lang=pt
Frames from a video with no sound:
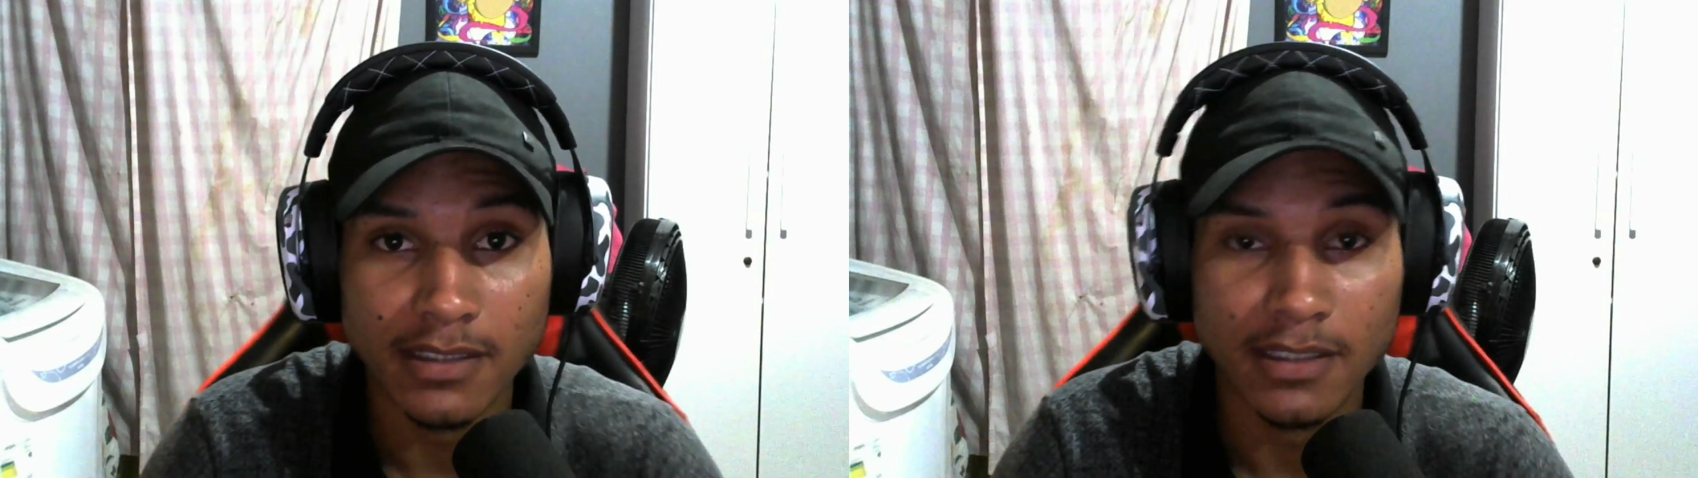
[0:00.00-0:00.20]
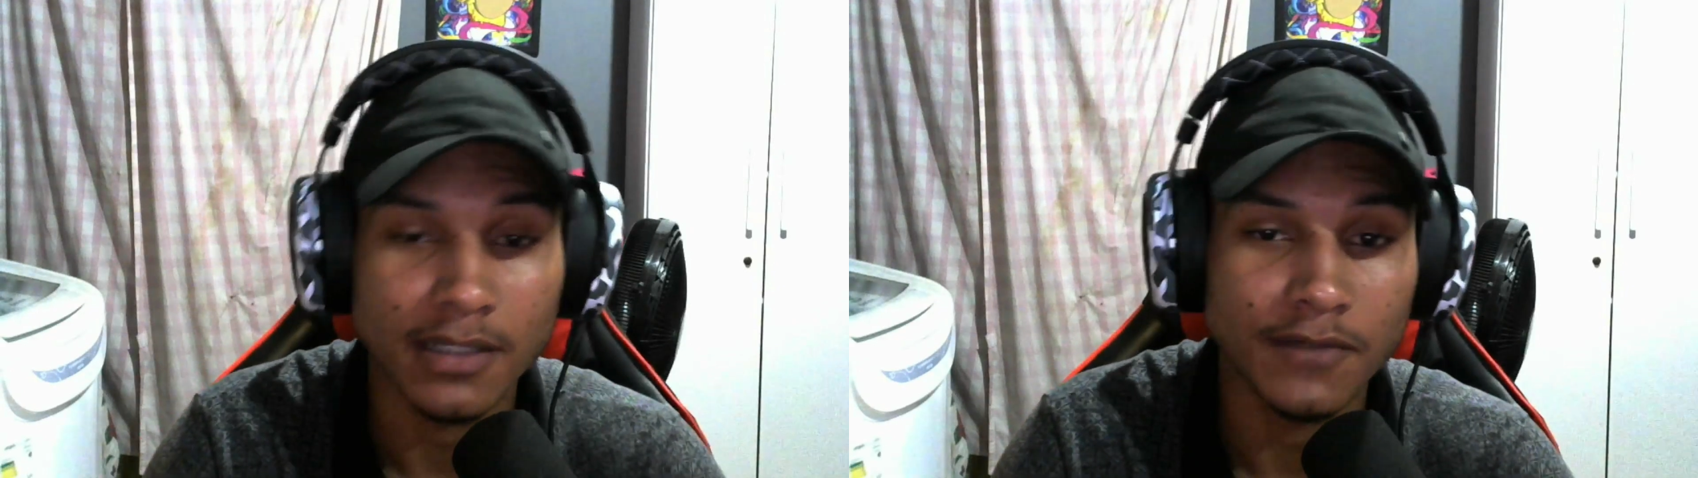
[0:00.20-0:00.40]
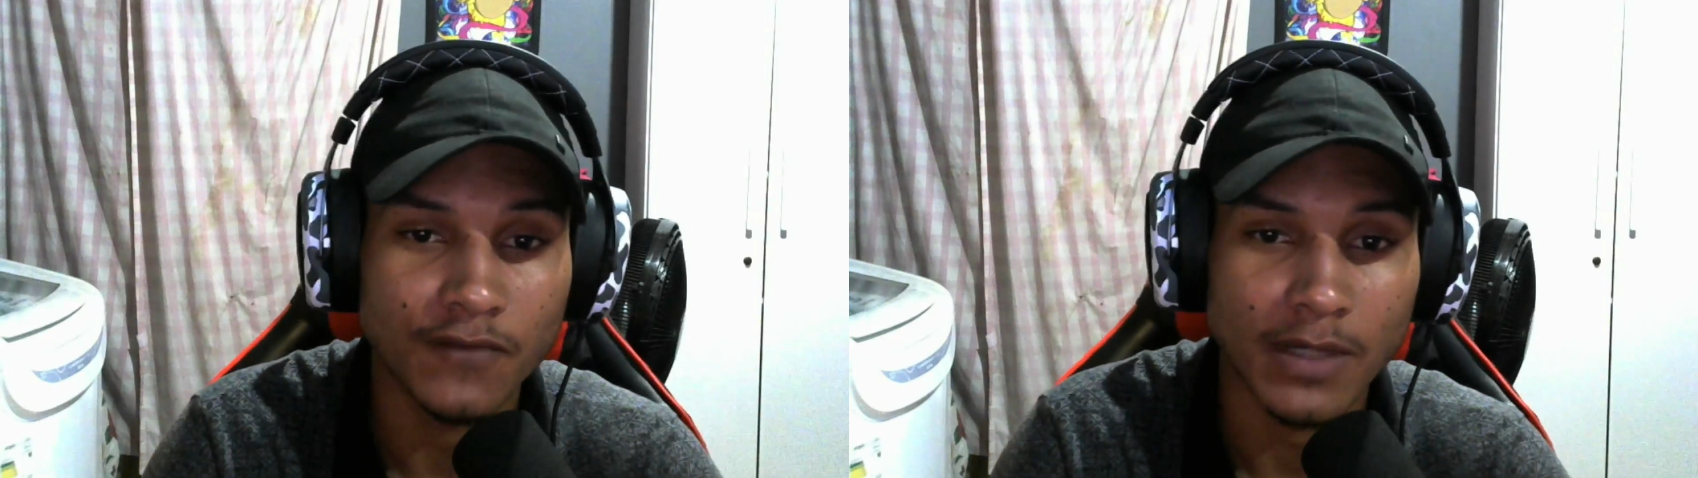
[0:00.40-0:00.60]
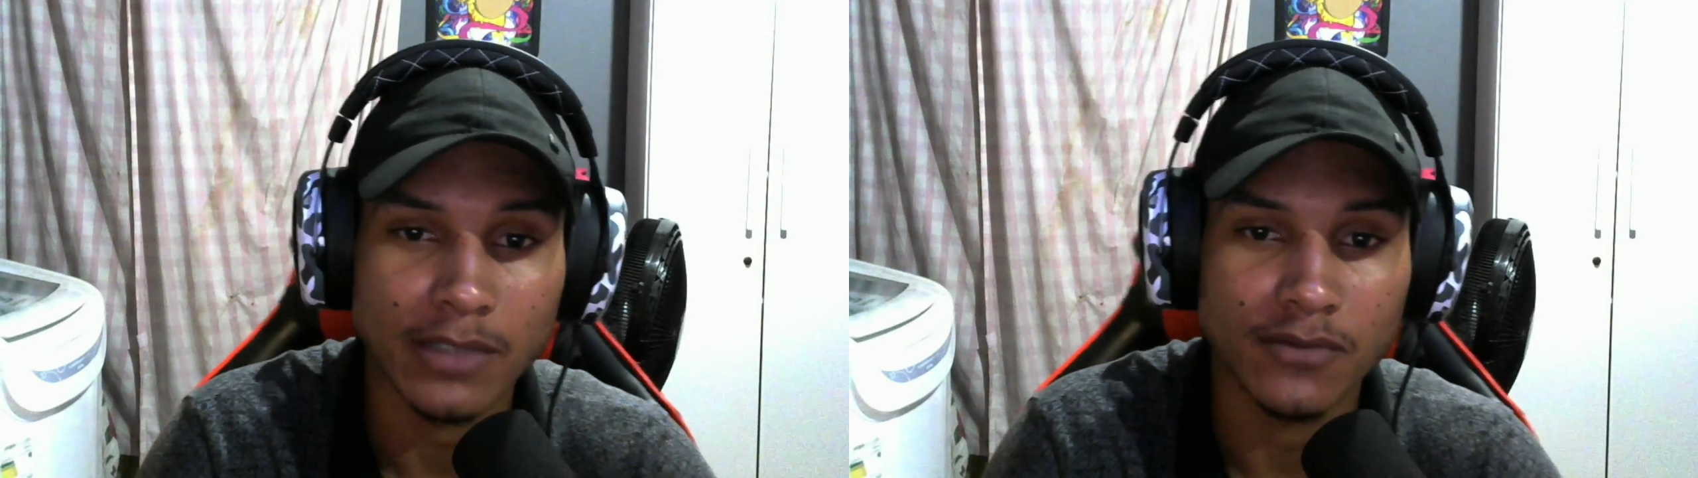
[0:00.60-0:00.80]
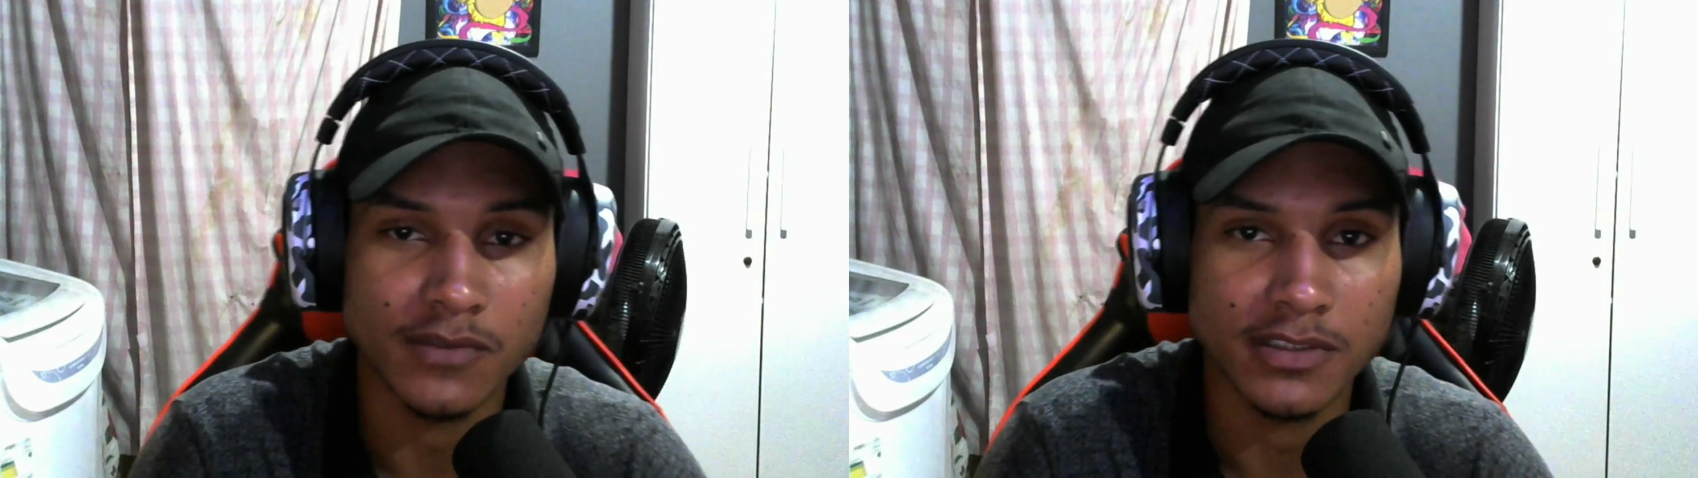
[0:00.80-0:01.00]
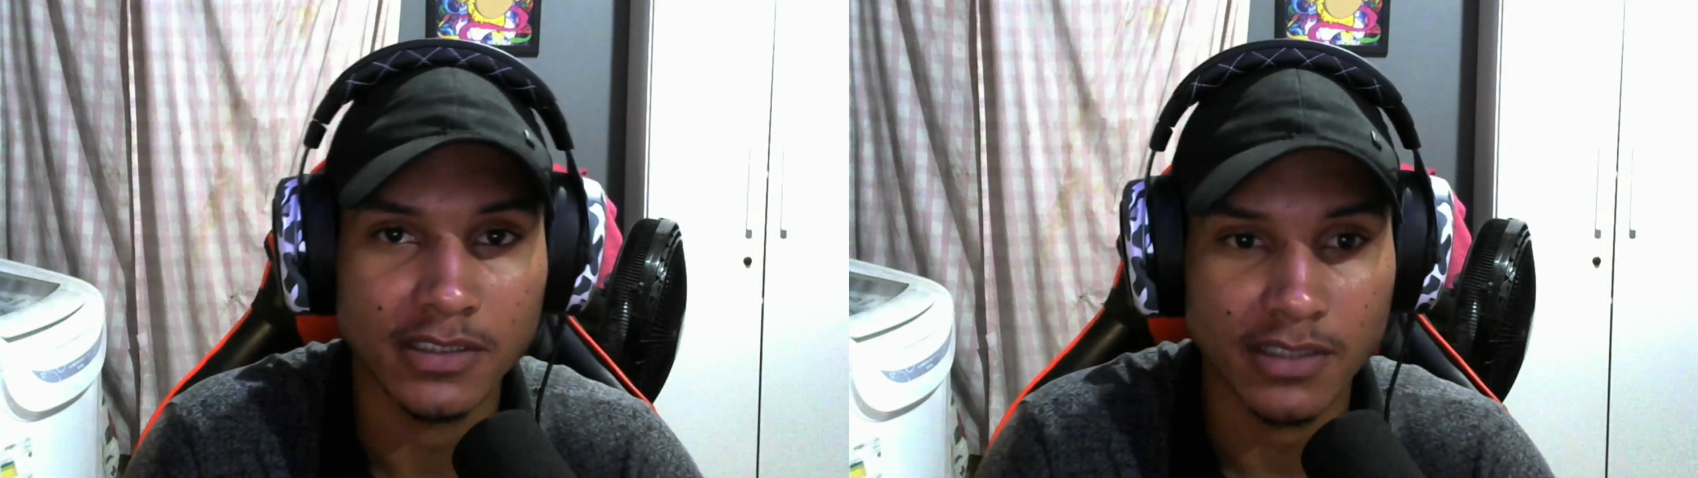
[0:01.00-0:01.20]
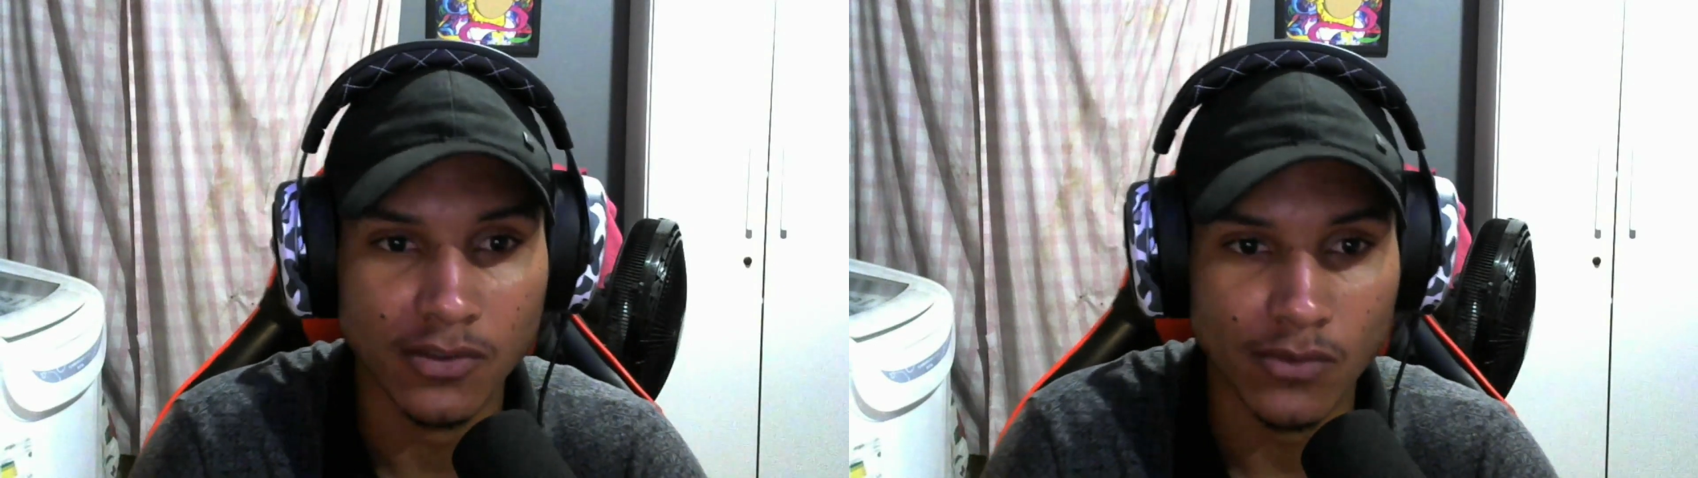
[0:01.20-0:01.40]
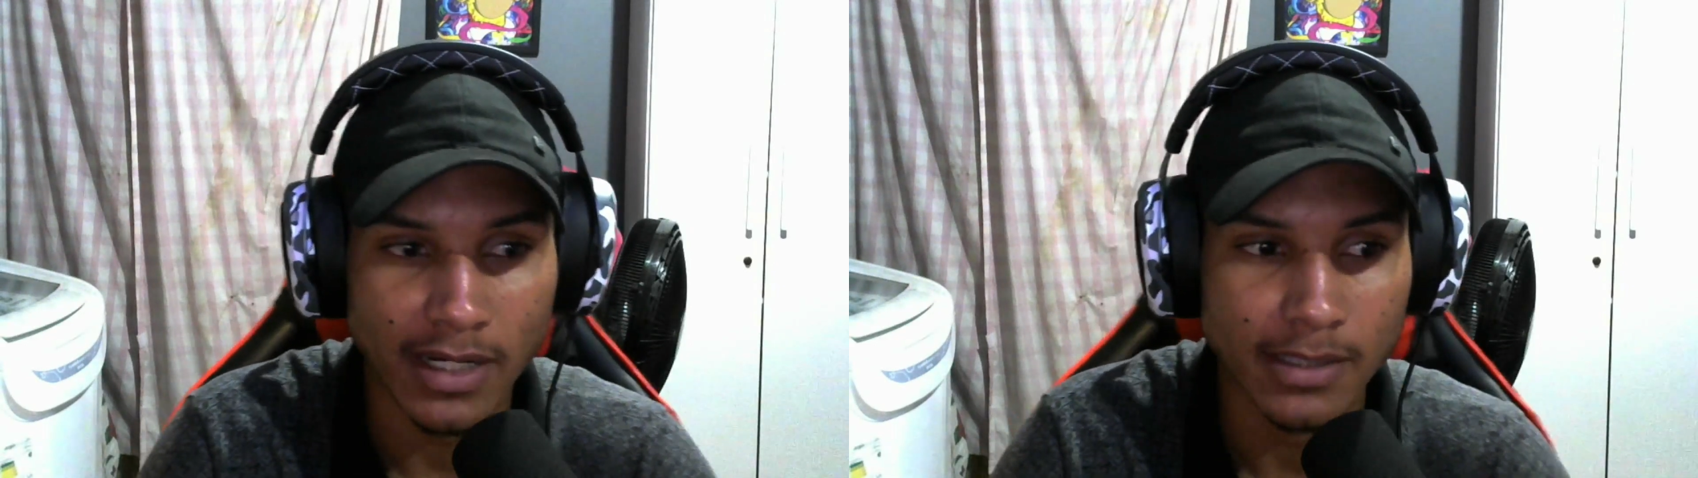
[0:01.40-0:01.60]
Aqui quem fala com vocês é
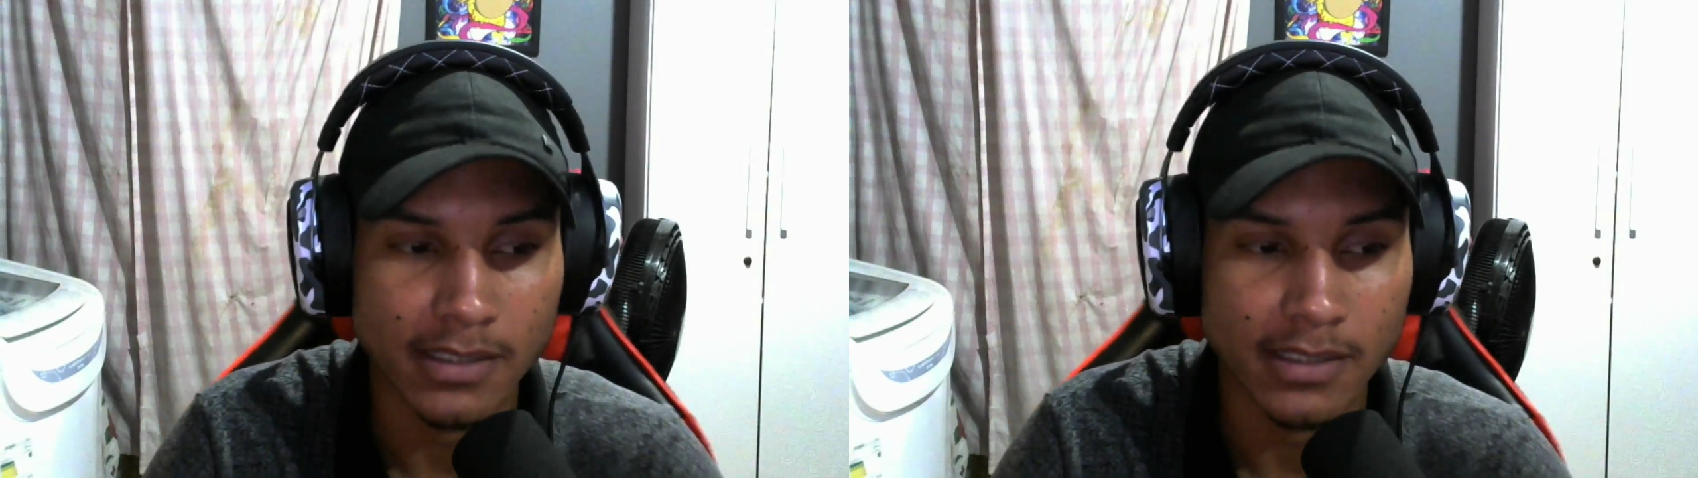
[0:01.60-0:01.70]
o Alan,